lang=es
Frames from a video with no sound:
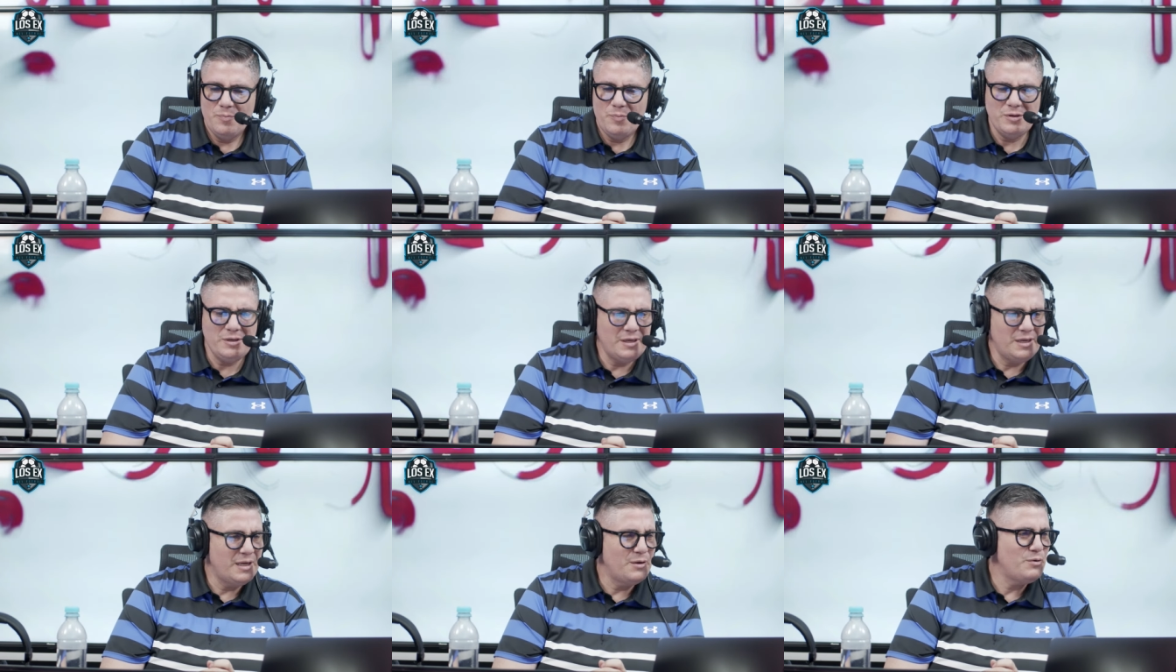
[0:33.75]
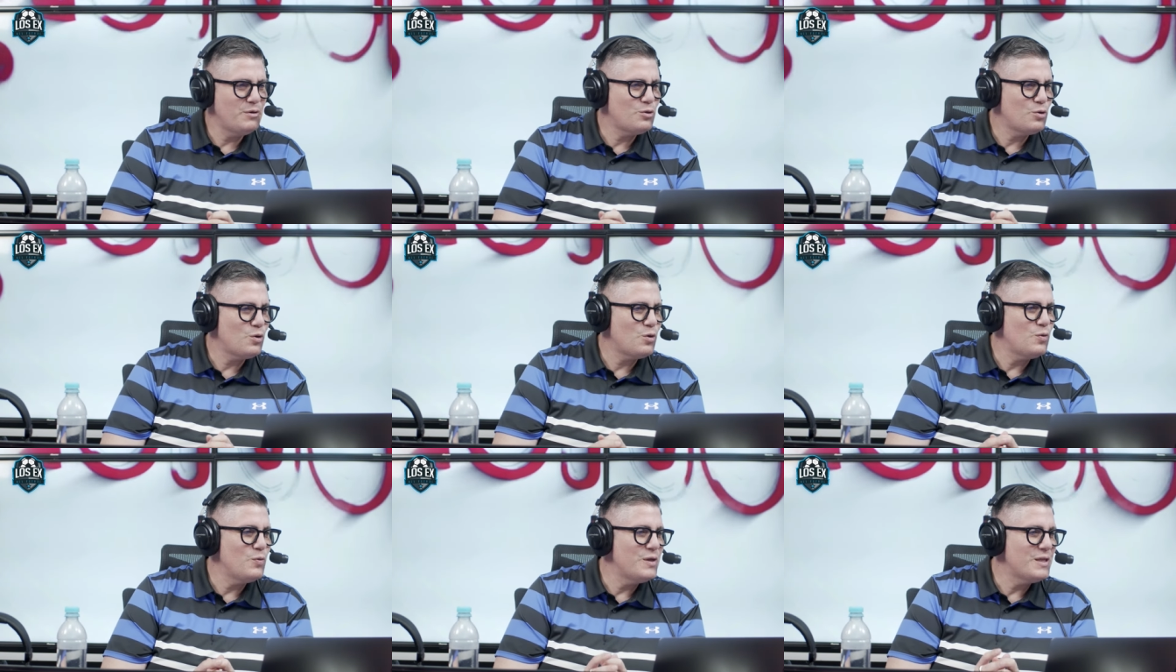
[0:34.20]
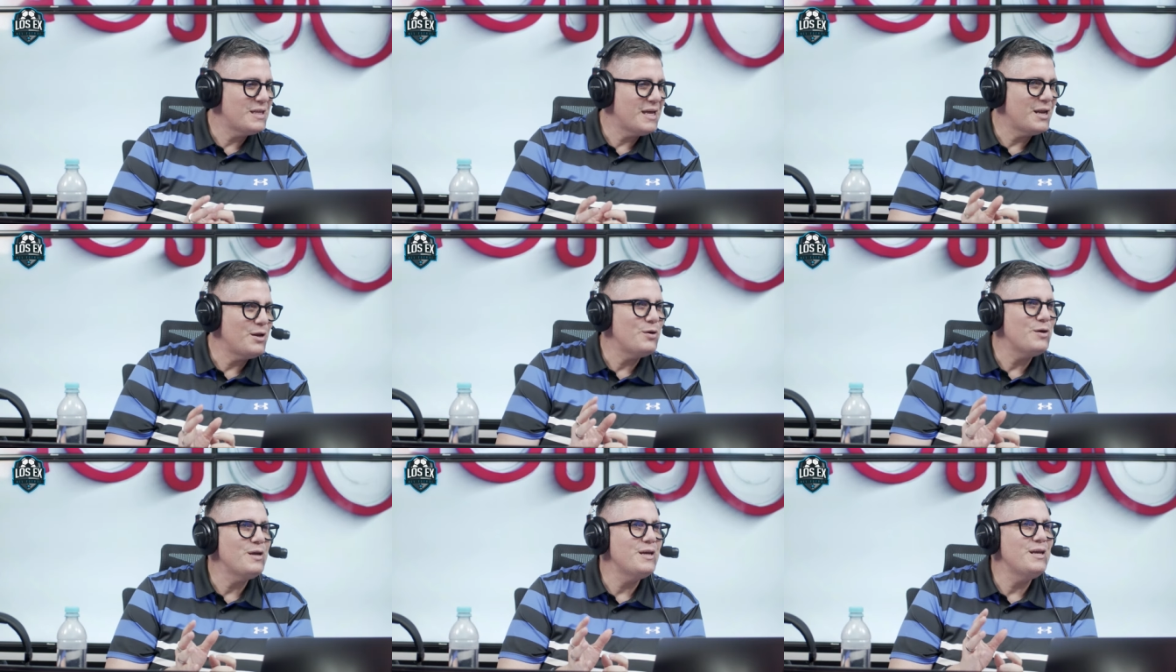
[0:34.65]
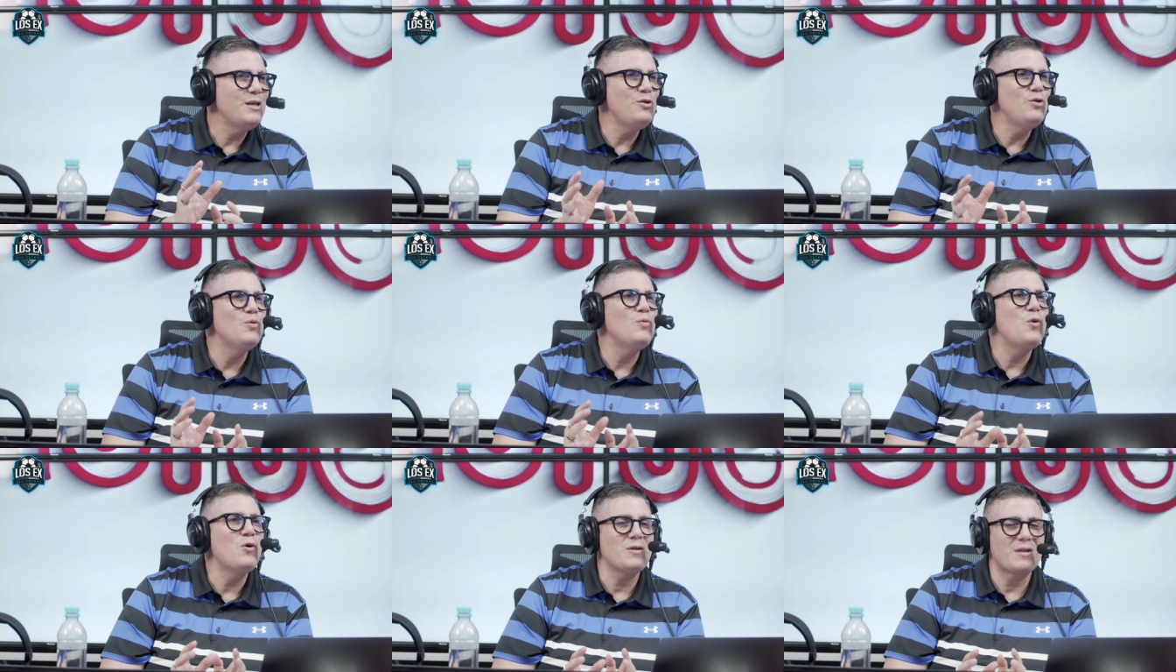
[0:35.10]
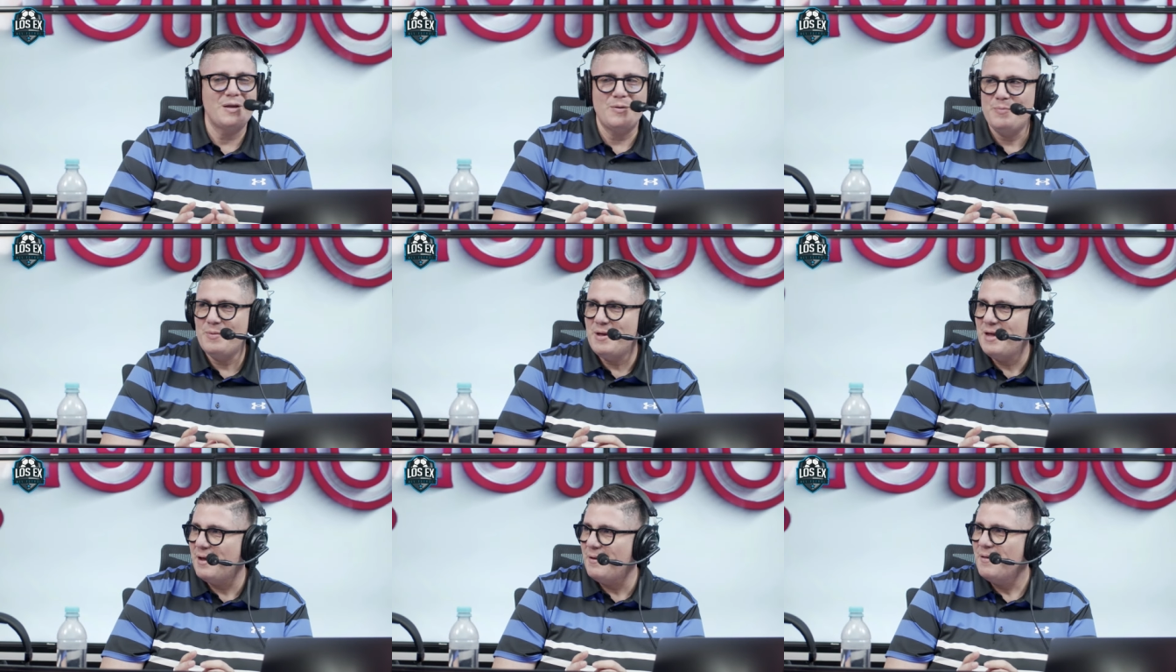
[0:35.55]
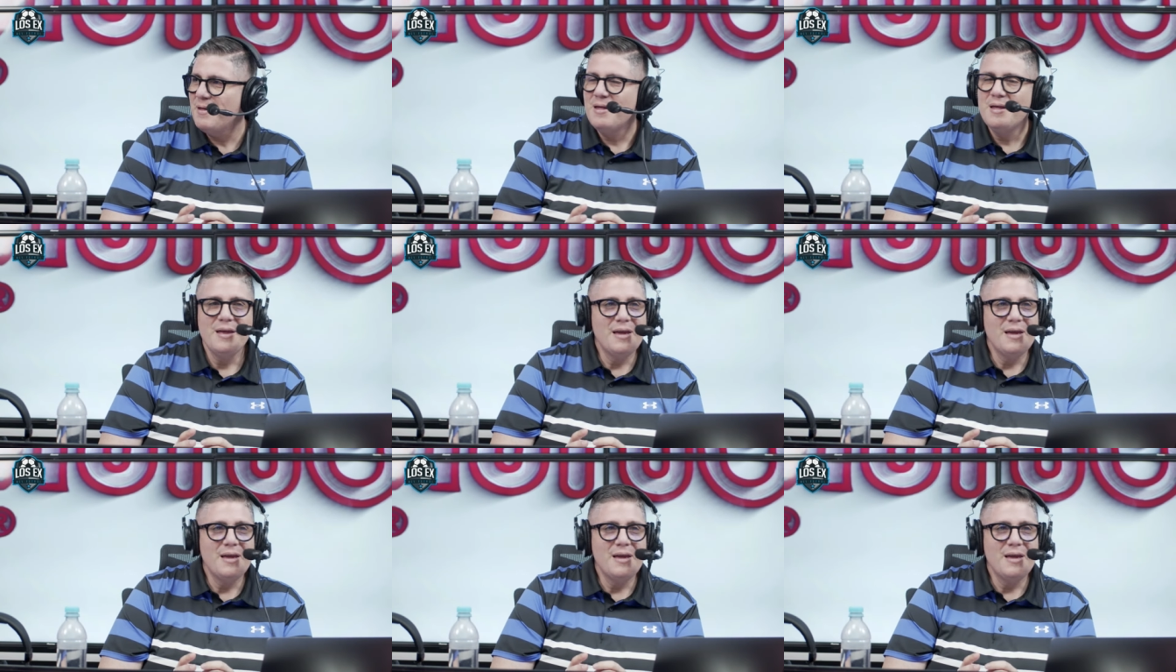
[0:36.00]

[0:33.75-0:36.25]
pues nuestros comentarios y, de humor también.